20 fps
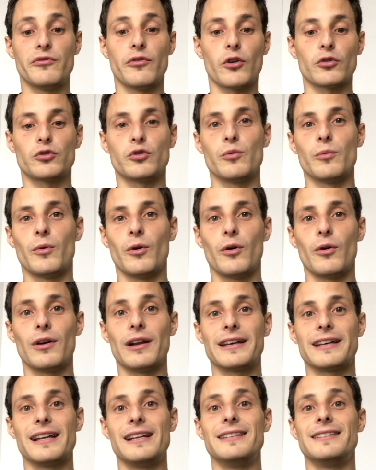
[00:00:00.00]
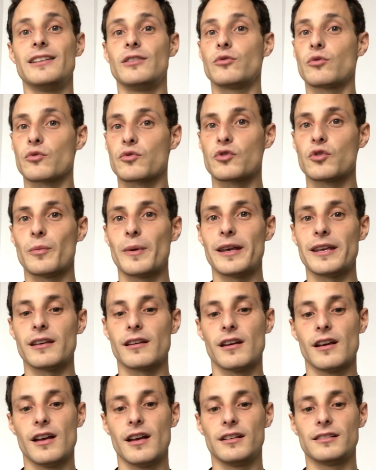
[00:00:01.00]
fortement la qualité de ton
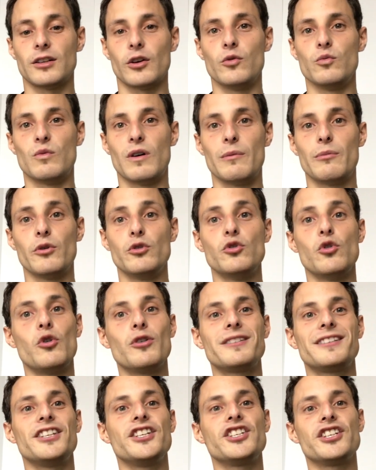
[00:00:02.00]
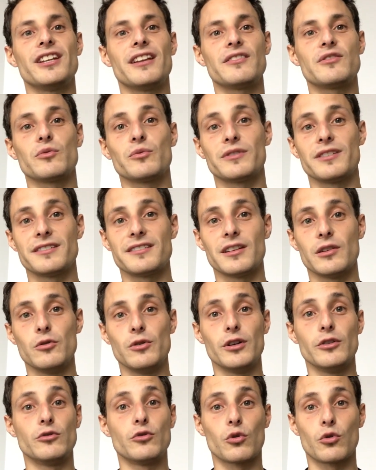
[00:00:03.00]
sommeil. Tu as une moins bonne oxygénation de tes
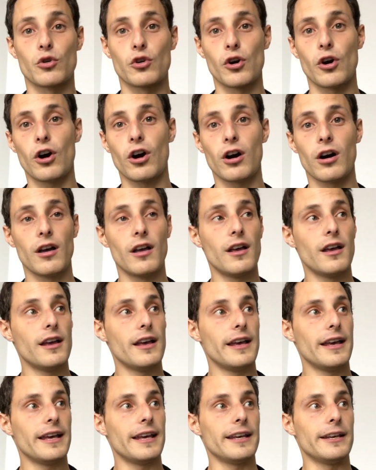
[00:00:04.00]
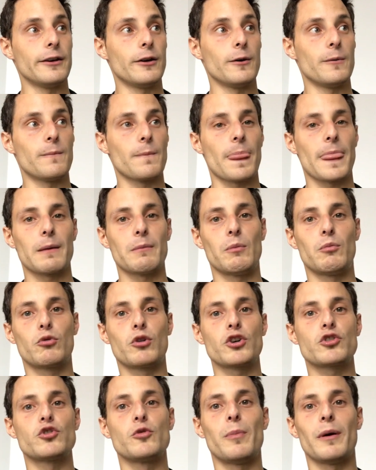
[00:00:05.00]
cellules et de ton corps. Et euh,
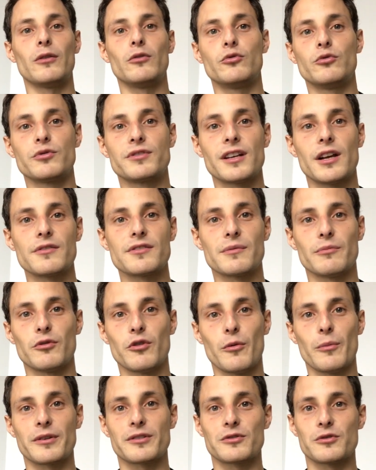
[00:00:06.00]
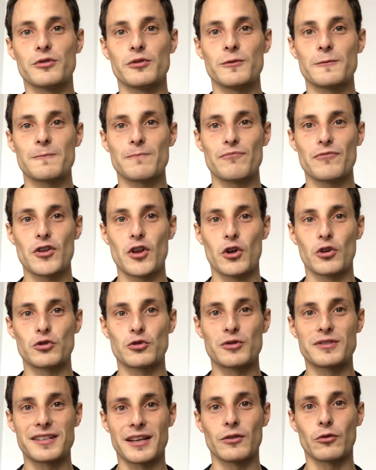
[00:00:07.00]
pourquoi je te parle de tout ça Tout simplement parce que
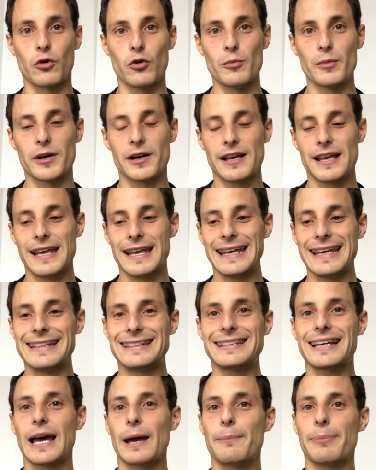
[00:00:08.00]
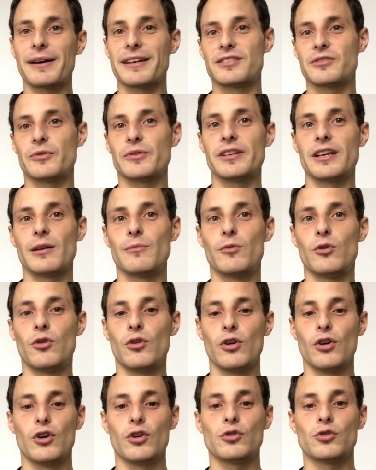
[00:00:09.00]
ce syndrome est très présent
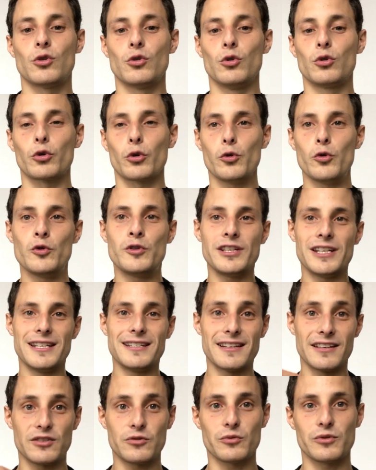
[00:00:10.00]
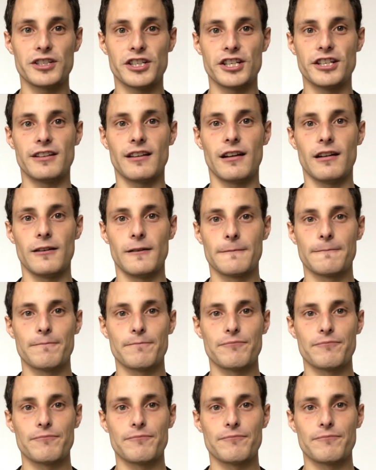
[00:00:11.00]
également dans notre utilisation digitale.